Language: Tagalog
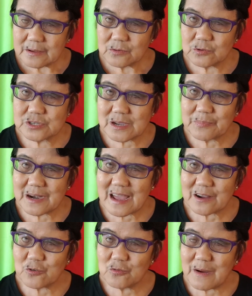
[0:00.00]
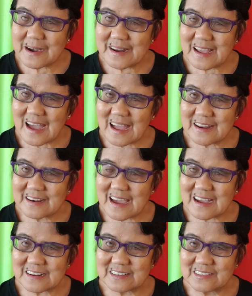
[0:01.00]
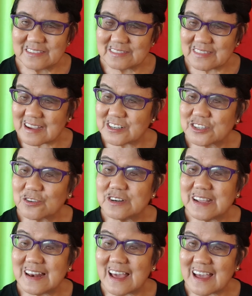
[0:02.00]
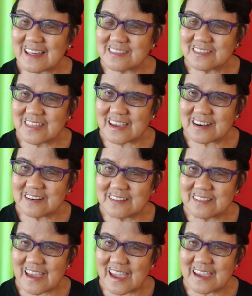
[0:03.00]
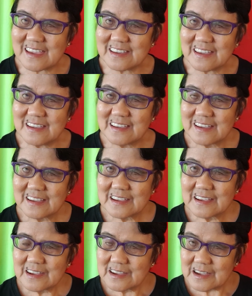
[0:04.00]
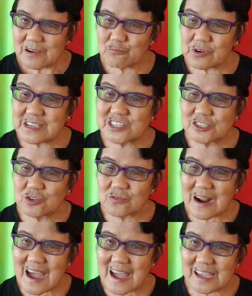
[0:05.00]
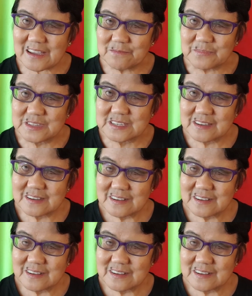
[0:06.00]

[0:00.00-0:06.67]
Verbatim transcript: unsa pa nang uban diha nag text ko nila and then they prescribed